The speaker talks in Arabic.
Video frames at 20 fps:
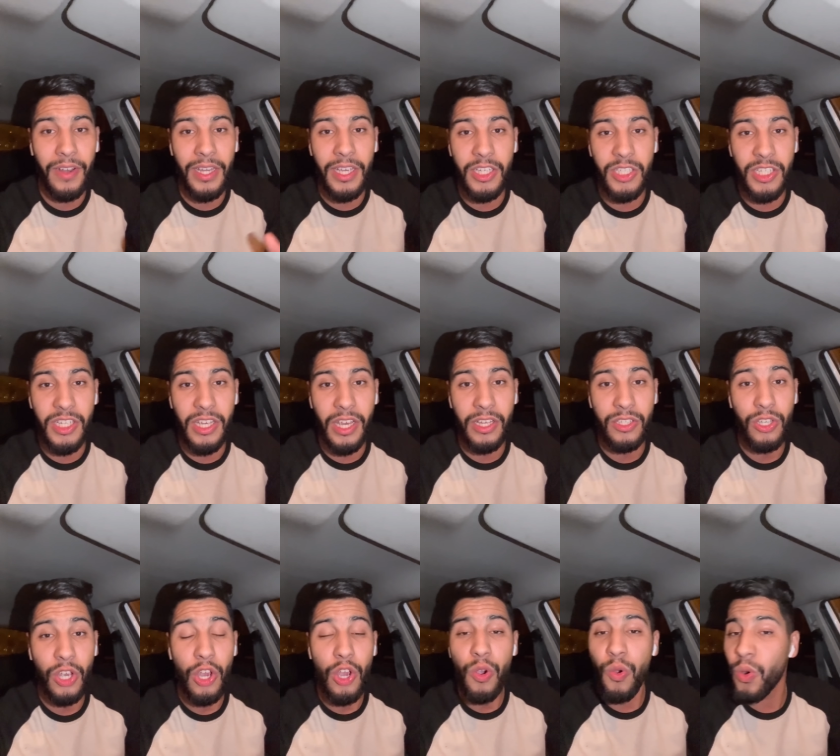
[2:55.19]
الكيشيات
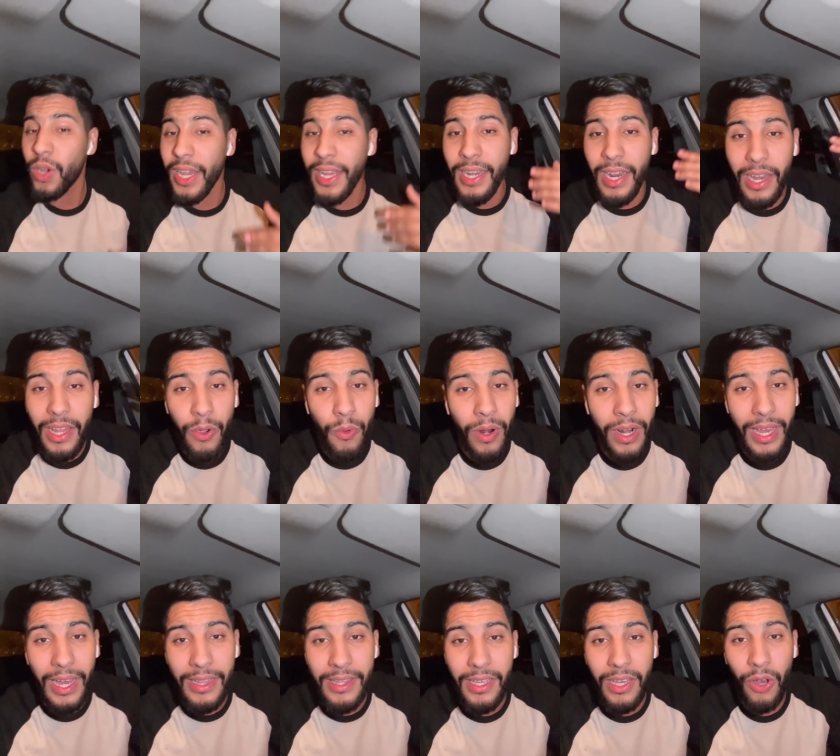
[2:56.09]
وكاينه الاخوان
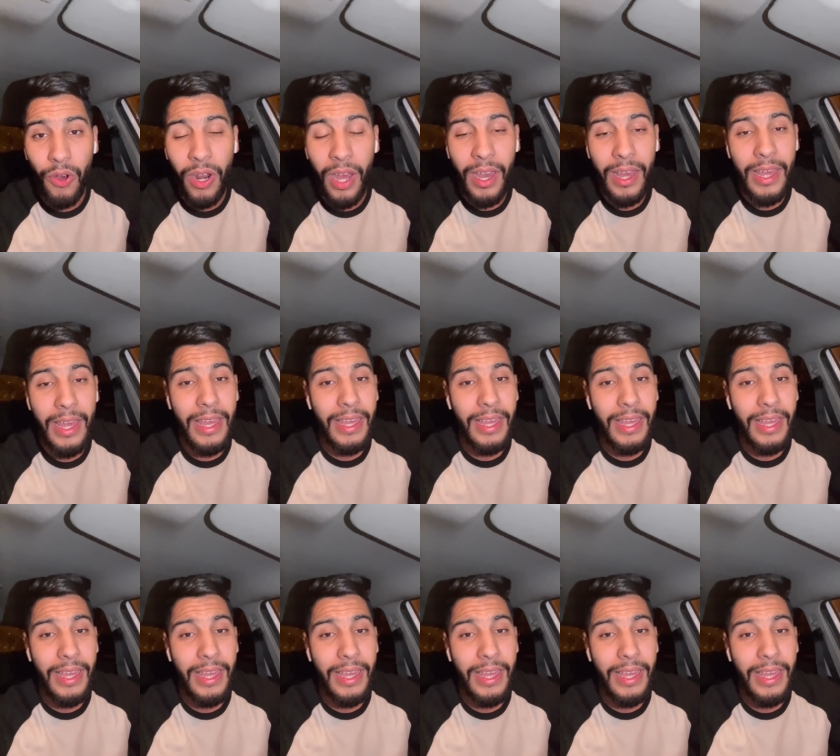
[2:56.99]
قضيه اخرى